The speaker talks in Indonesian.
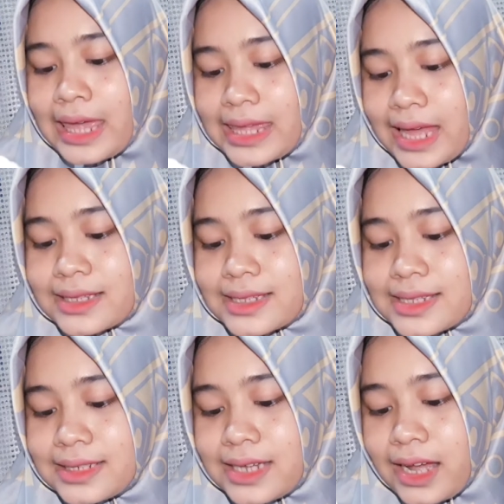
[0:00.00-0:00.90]
yang
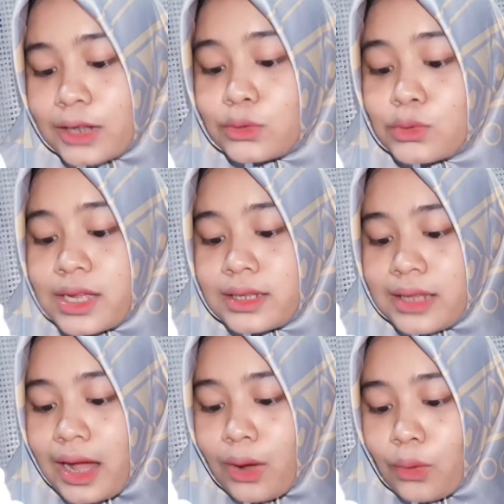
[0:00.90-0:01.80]
sejak ratusan
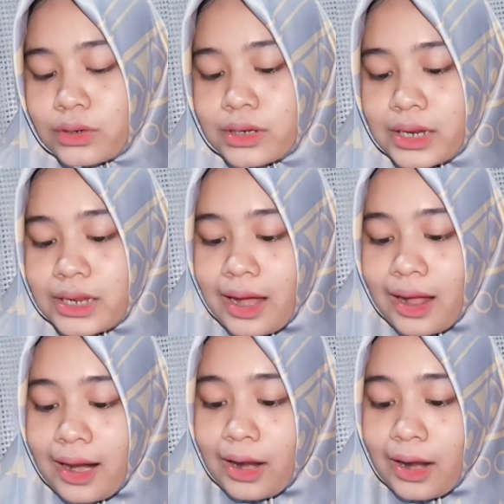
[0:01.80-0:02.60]
tahun yang